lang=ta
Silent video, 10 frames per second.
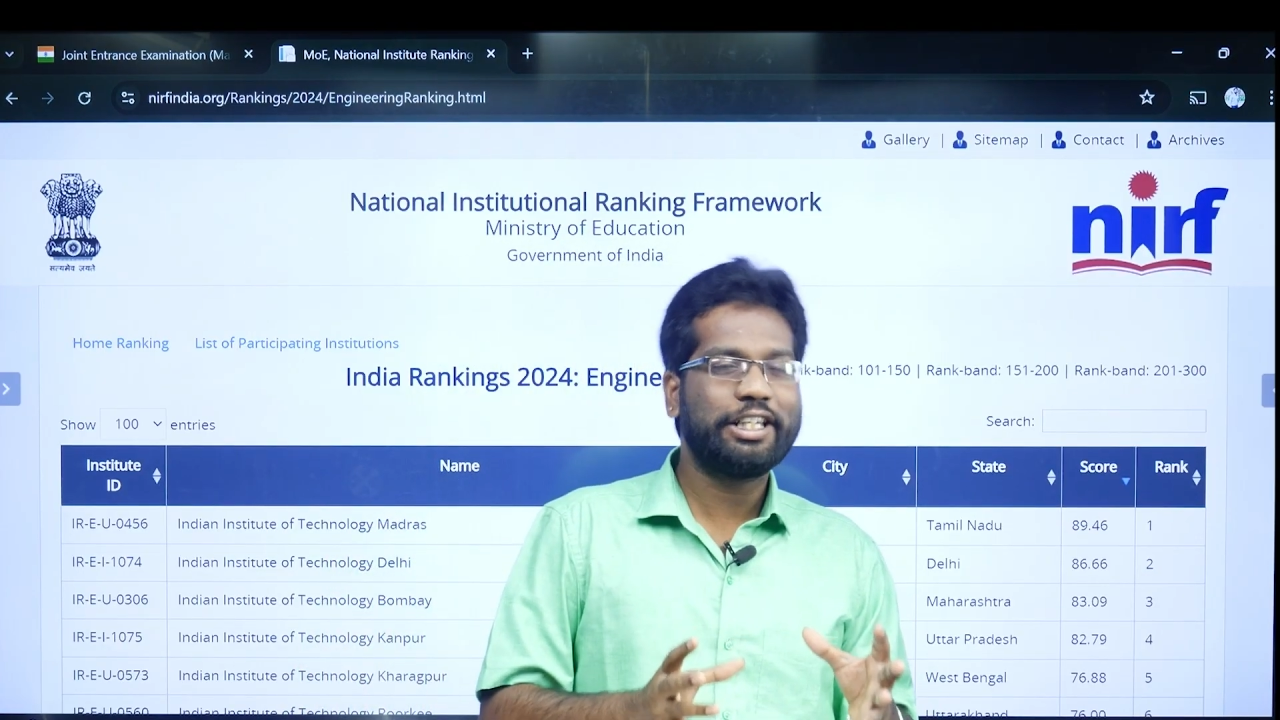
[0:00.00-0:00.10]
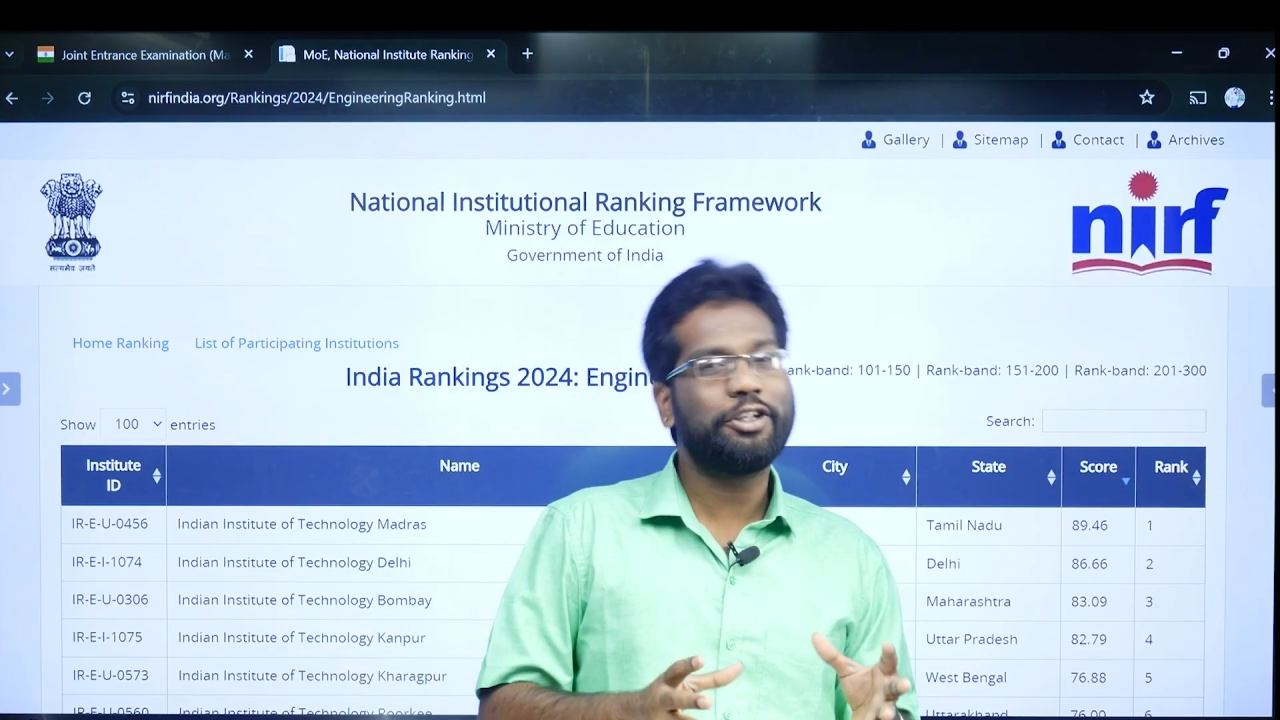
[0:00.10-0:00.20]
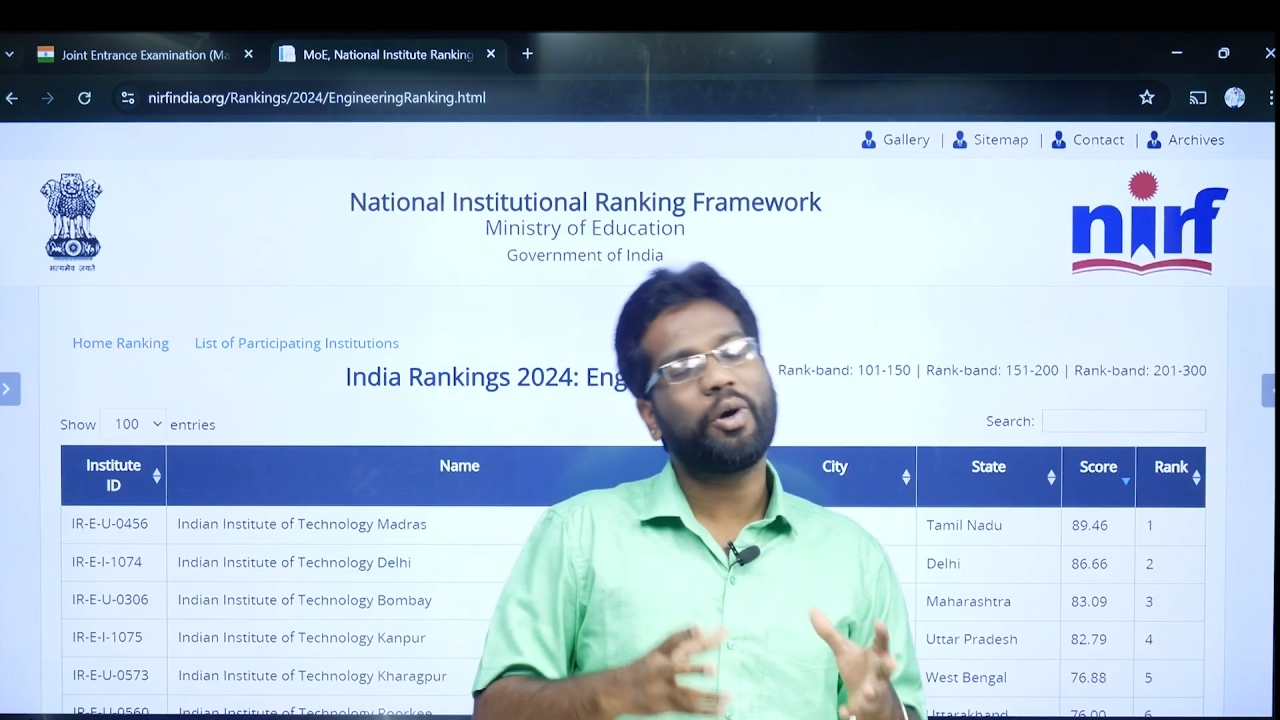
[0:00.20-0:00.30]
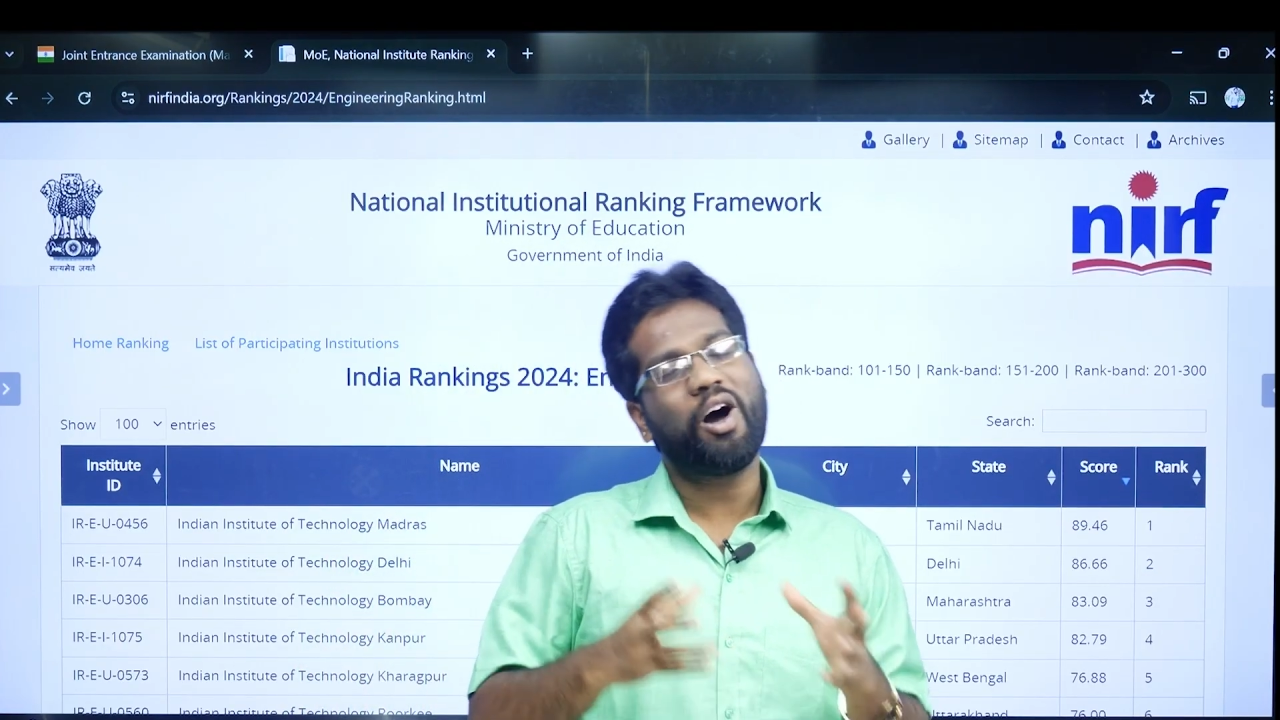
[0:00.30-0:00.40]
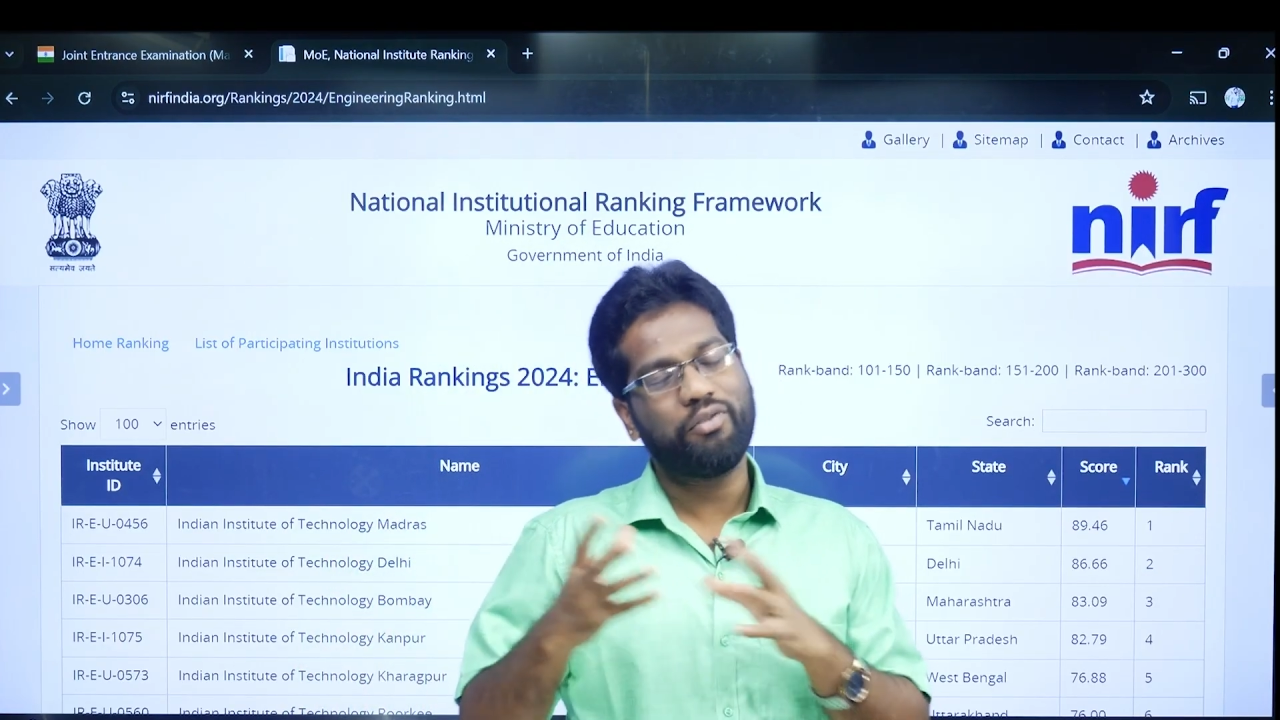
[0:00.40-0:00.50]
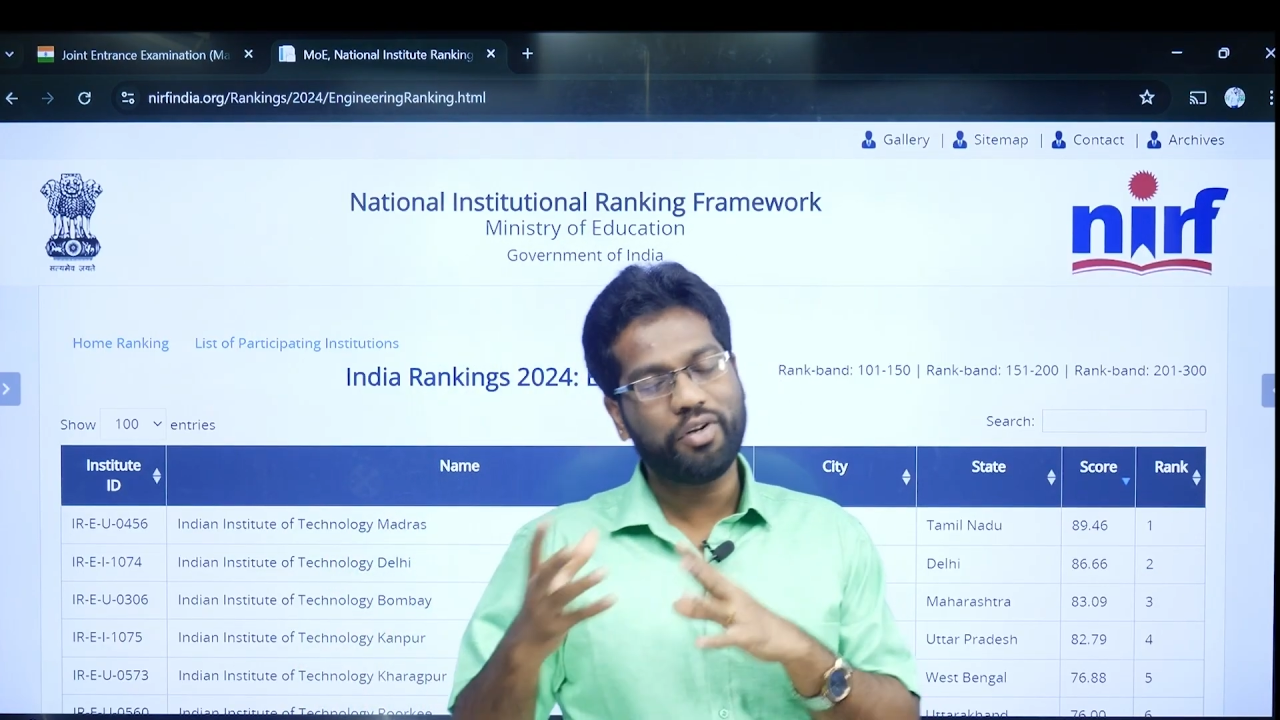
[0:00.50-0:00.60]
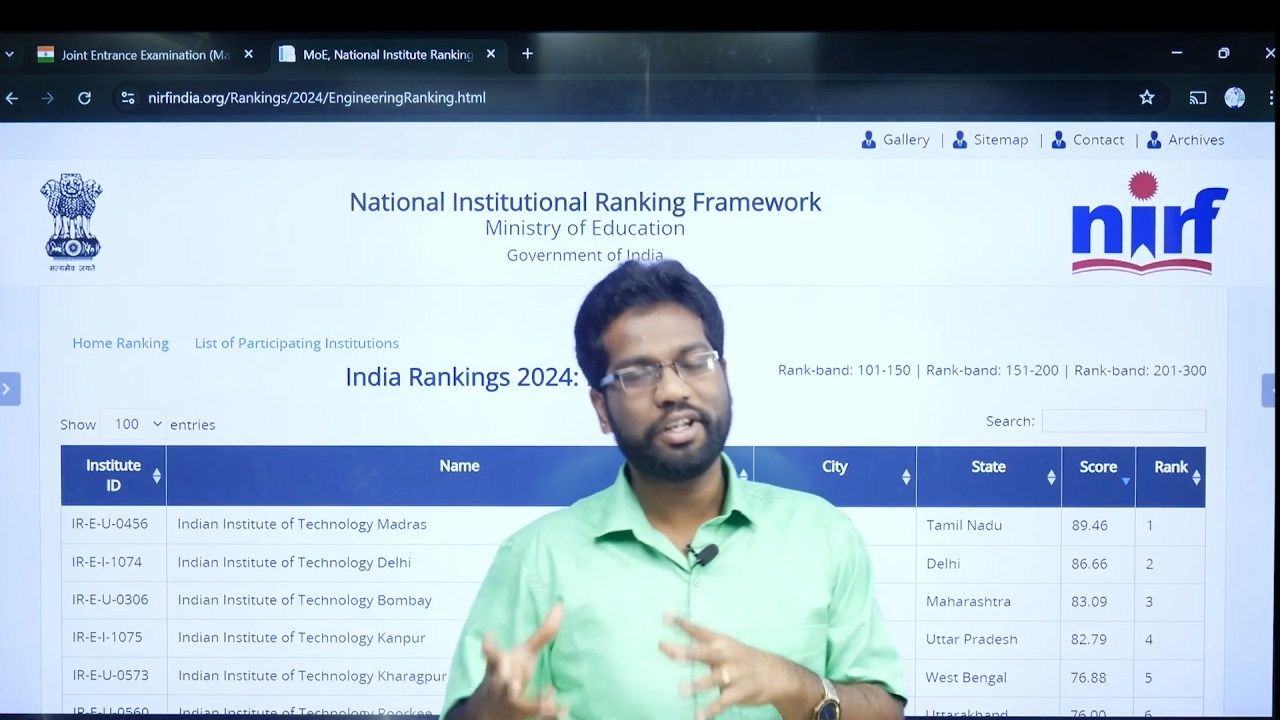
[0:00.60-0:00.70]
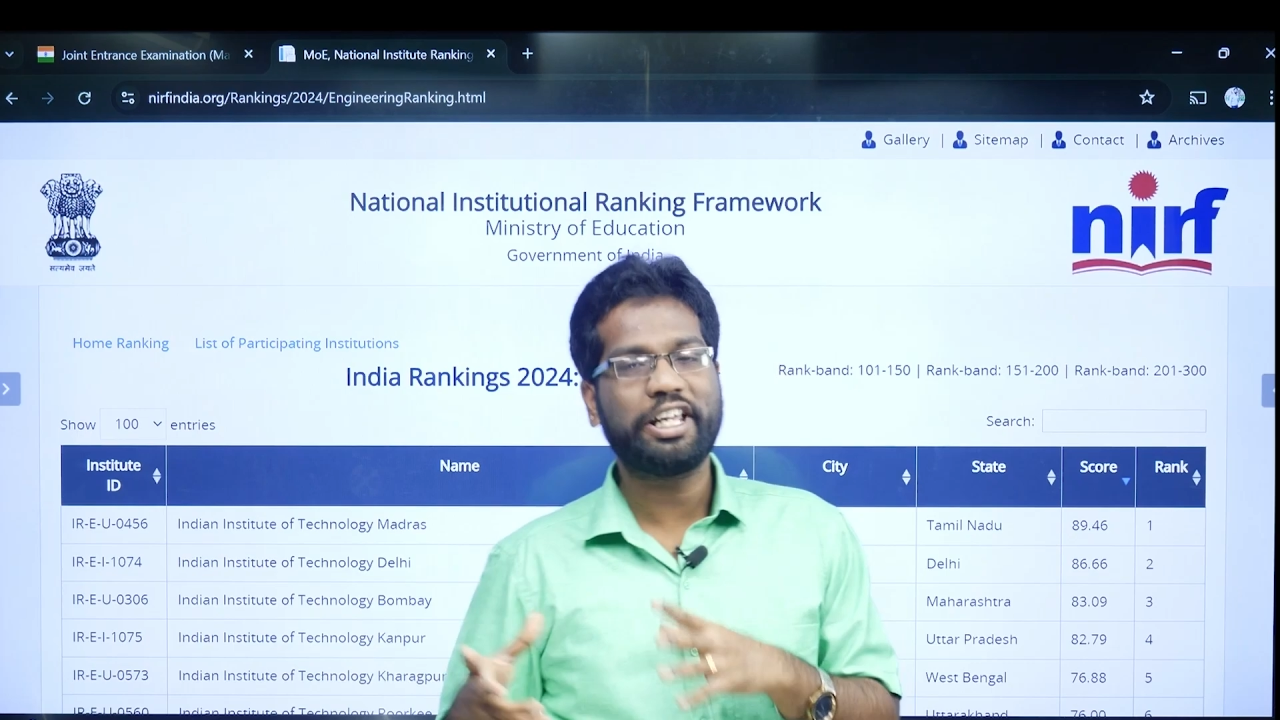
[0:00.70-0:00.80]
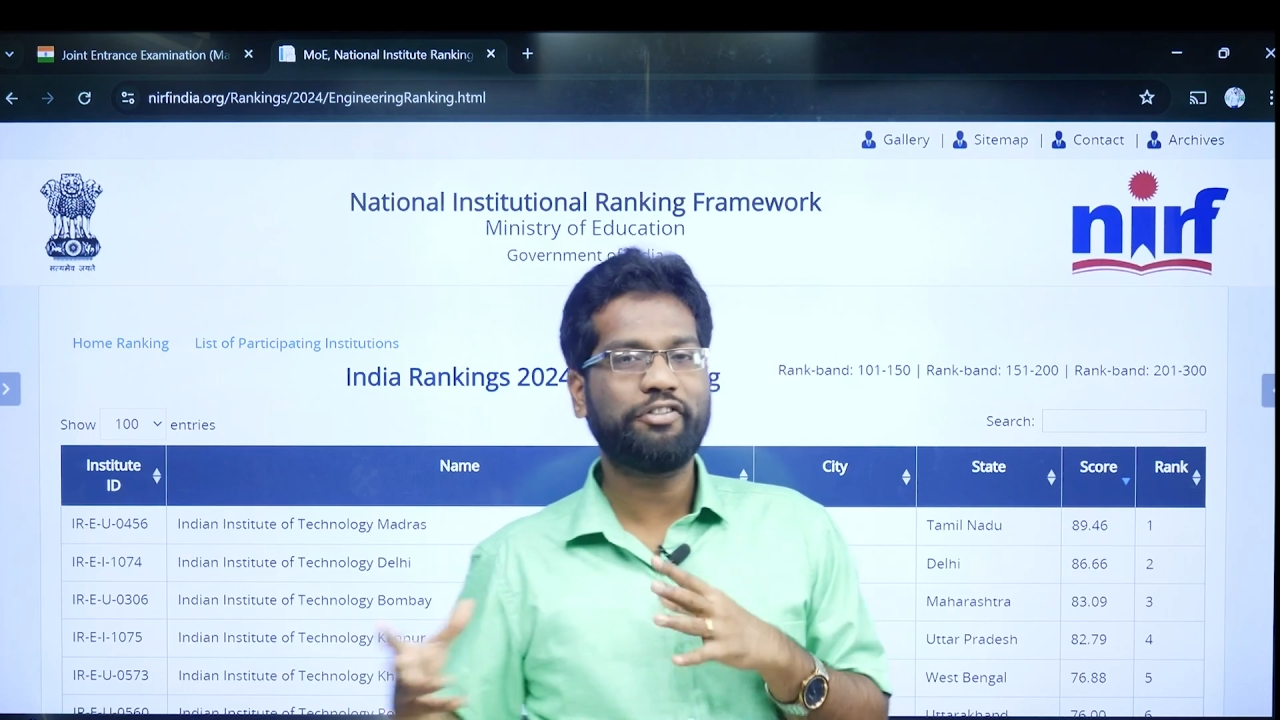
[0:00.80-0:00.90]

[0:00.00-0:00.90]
இன்னும் அவ்வளோ